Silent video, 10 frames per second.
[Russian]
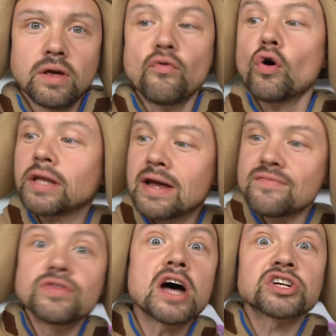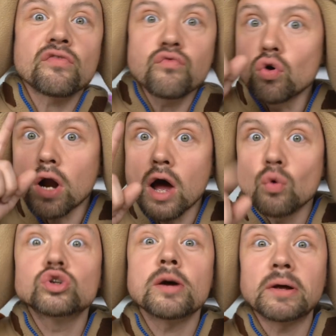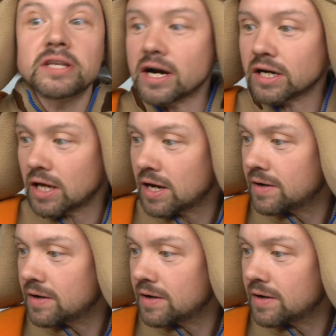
И вот наша фура уже подъехала.